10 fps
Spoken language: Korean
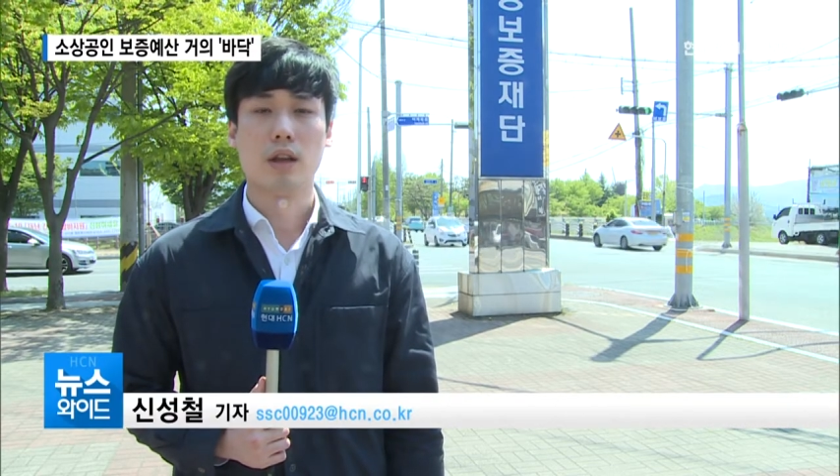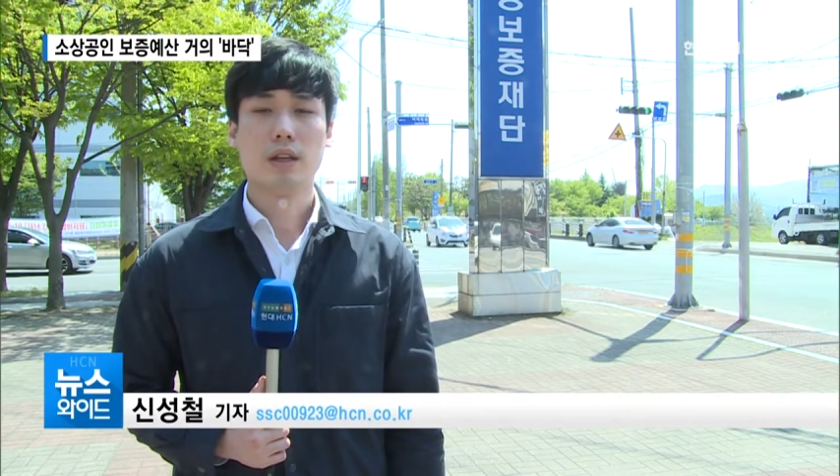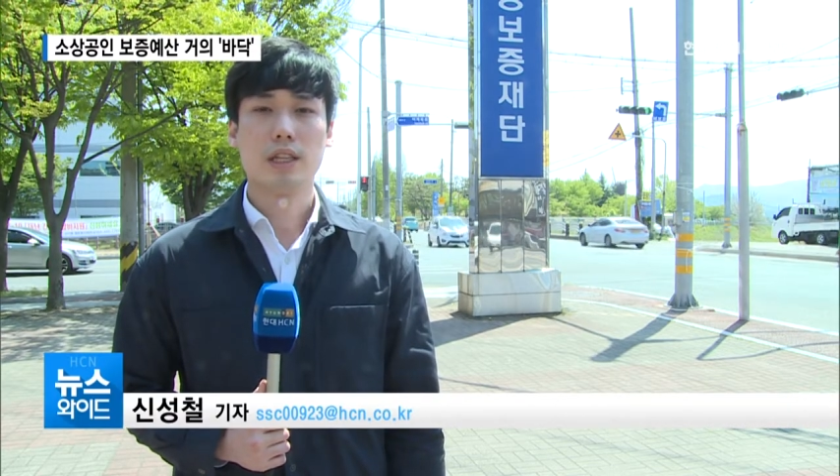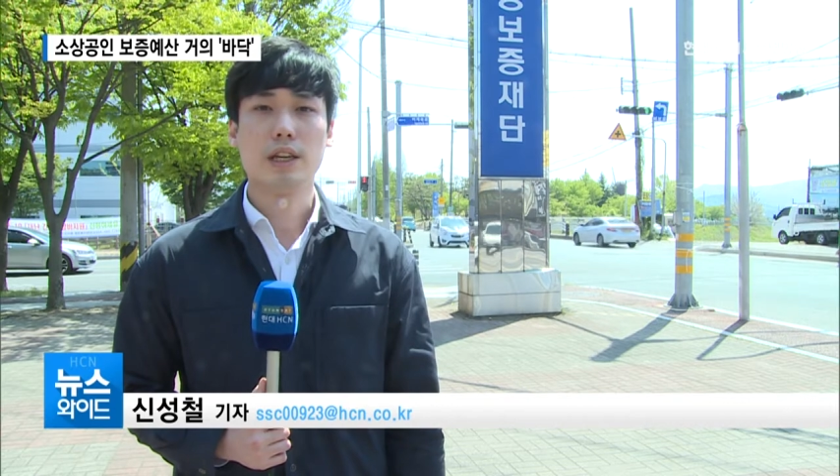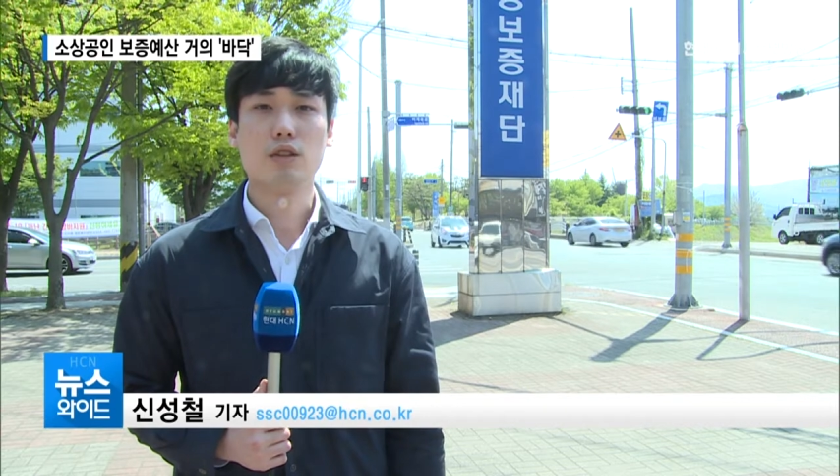
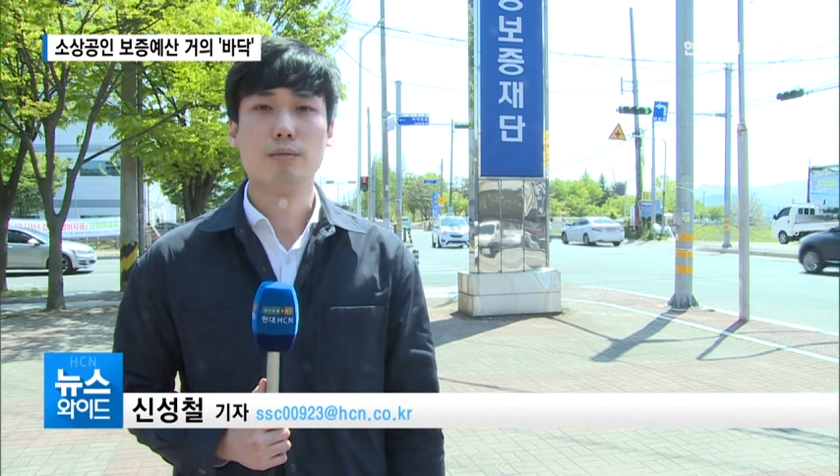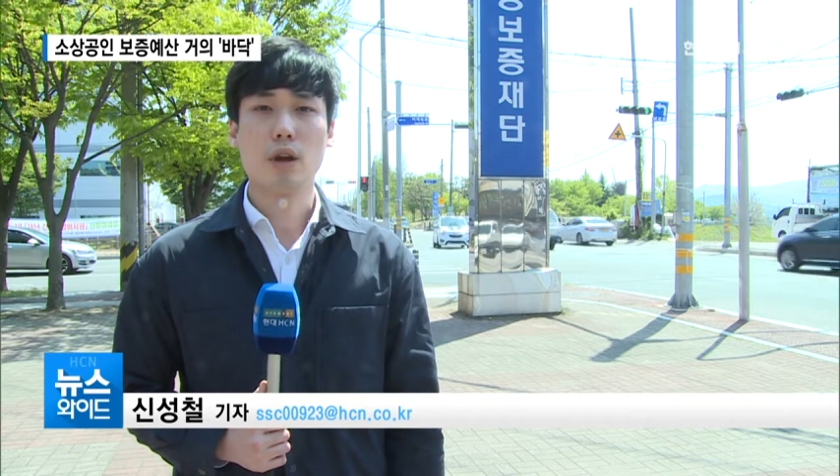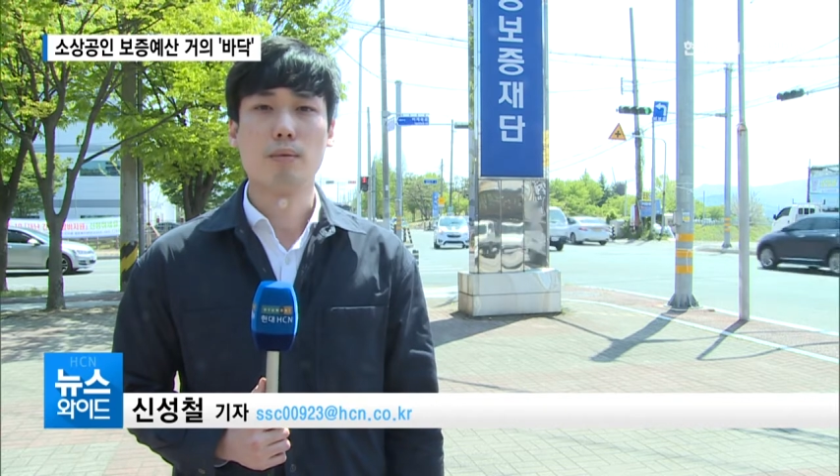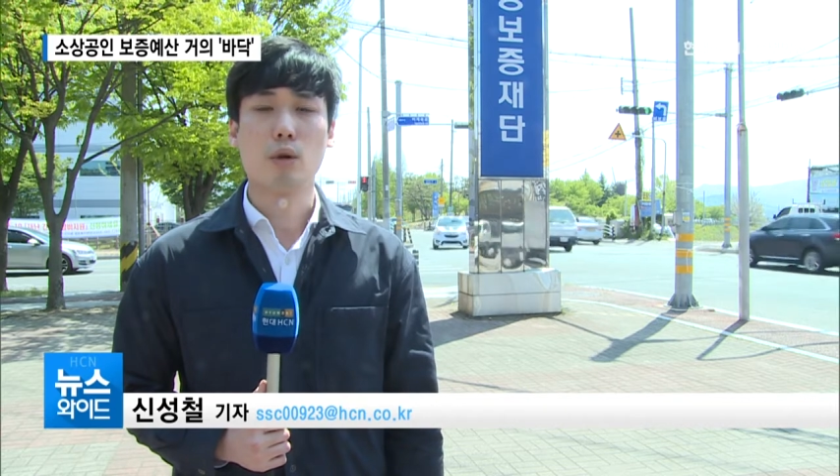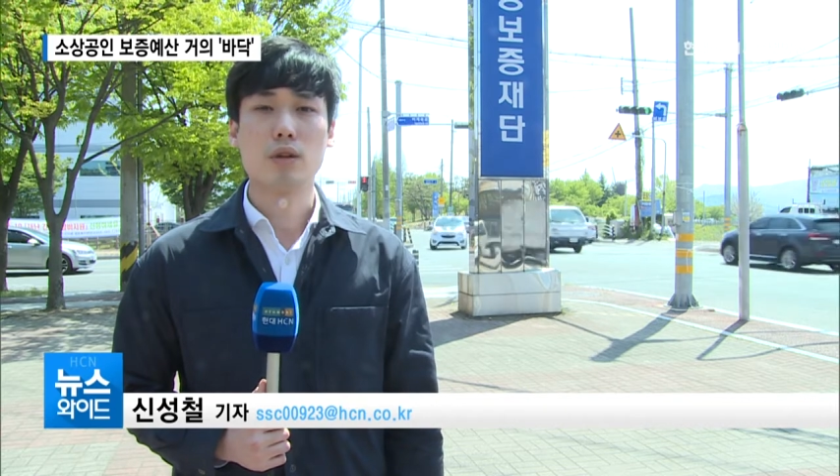
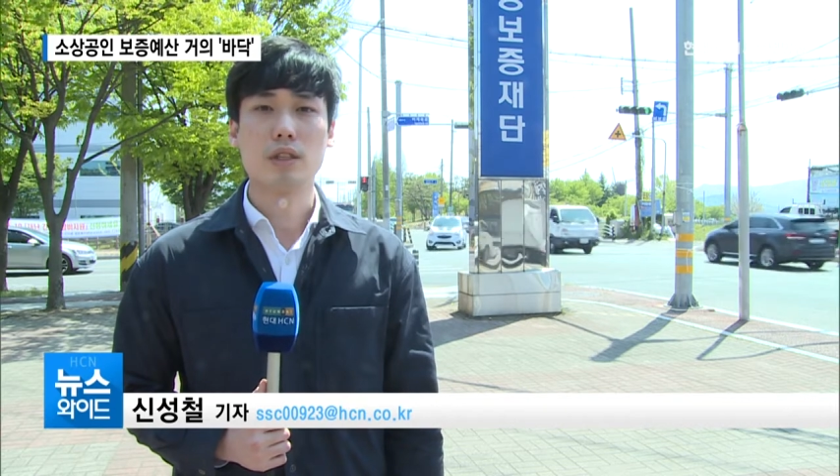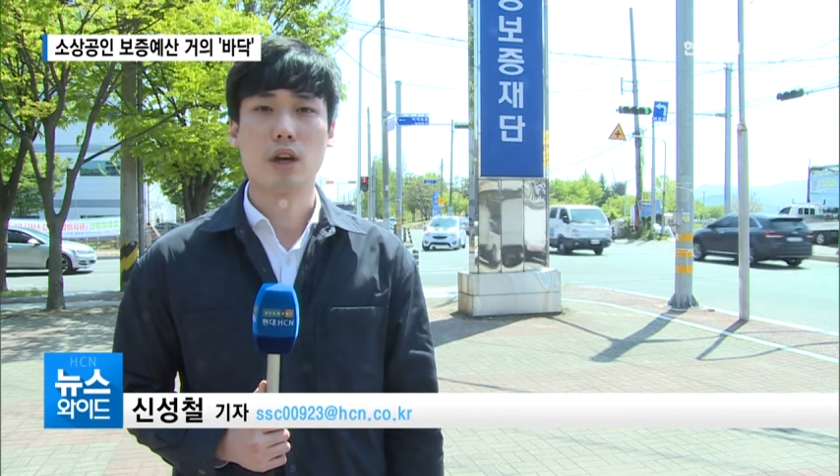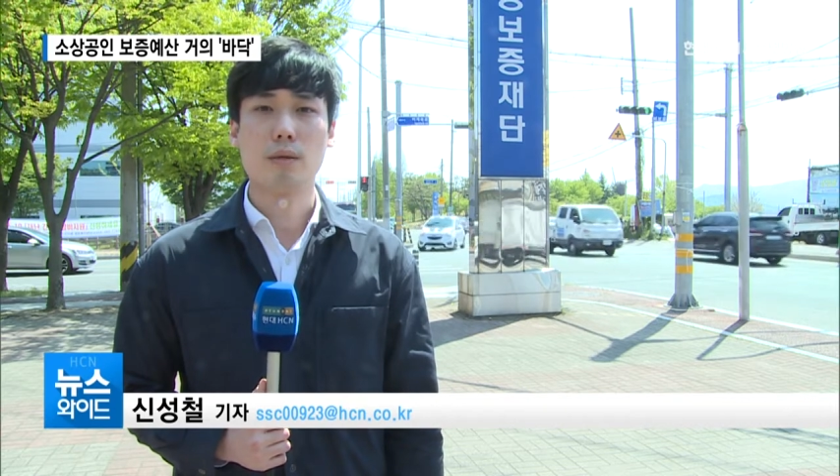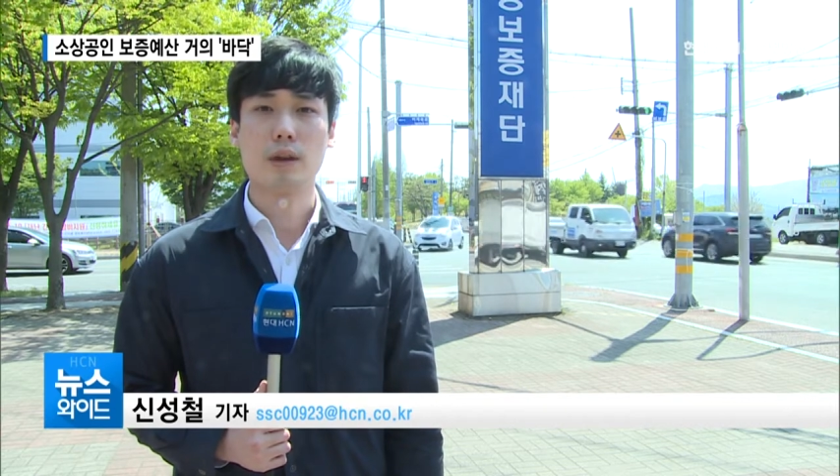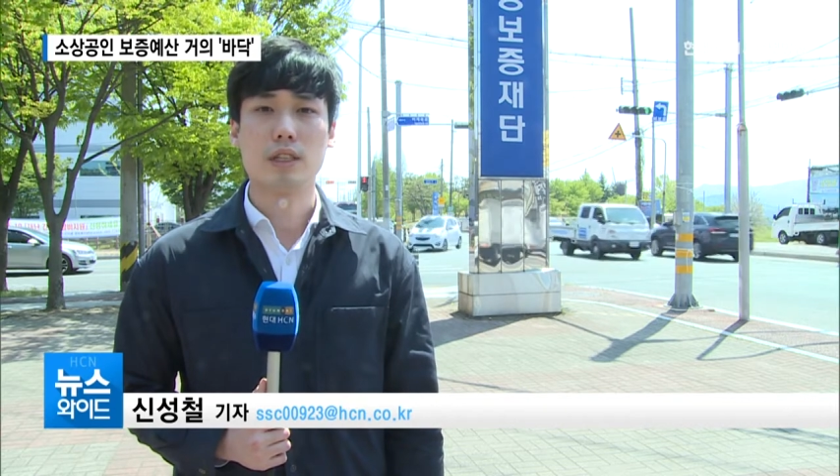시군별
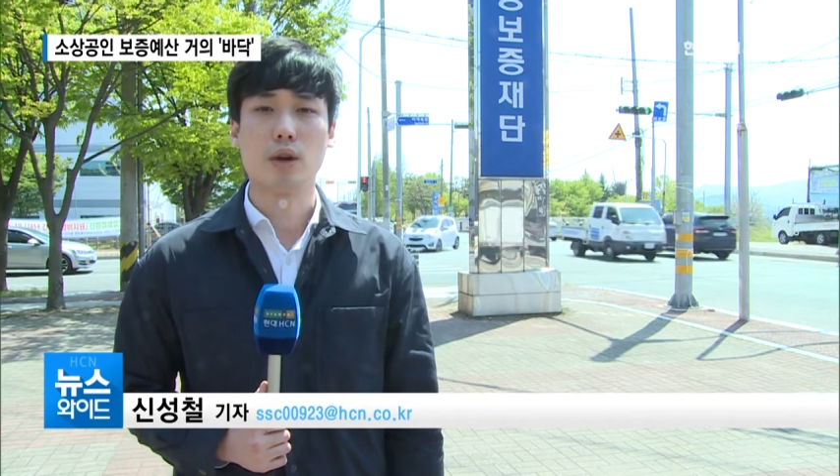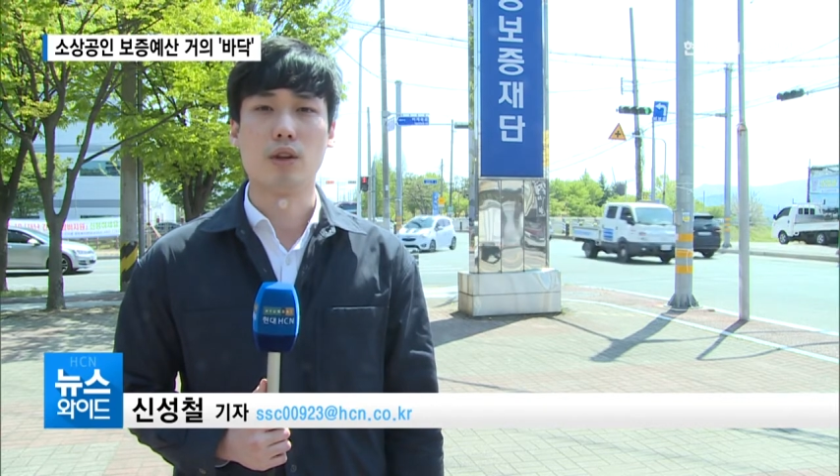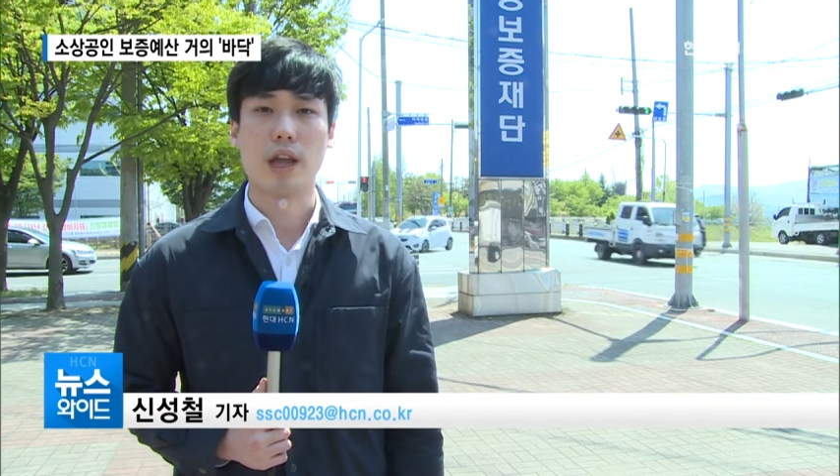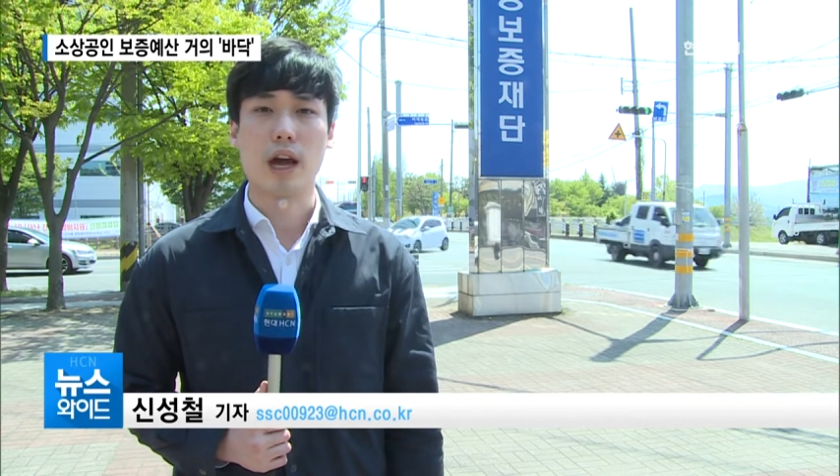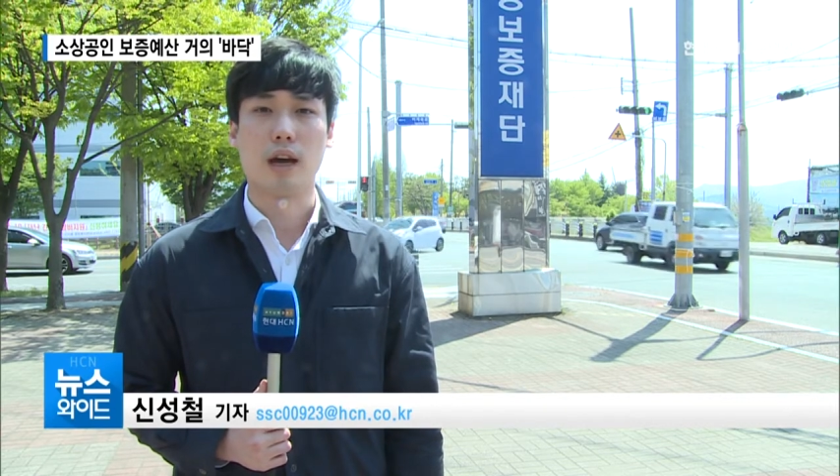보증사업에
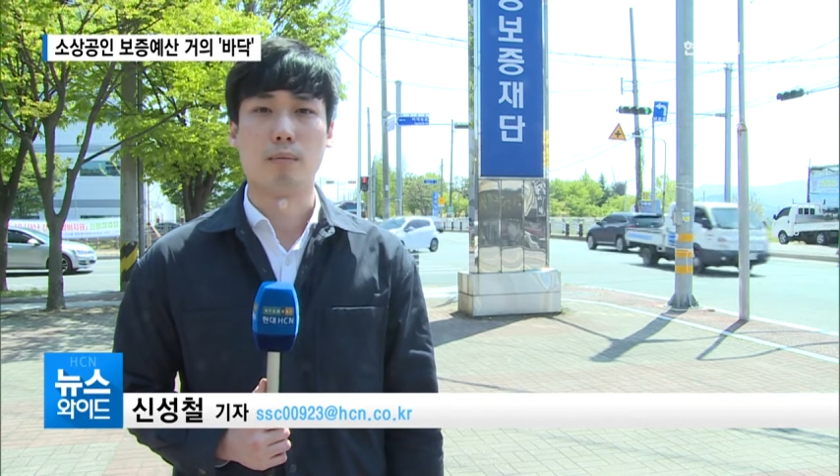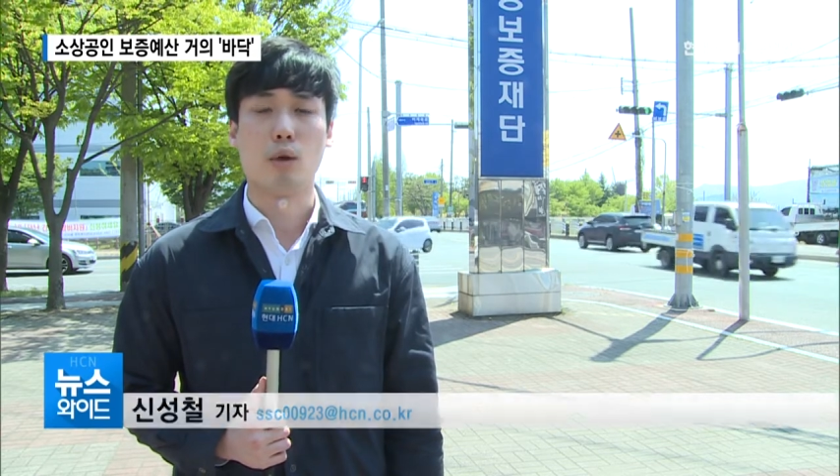지원해야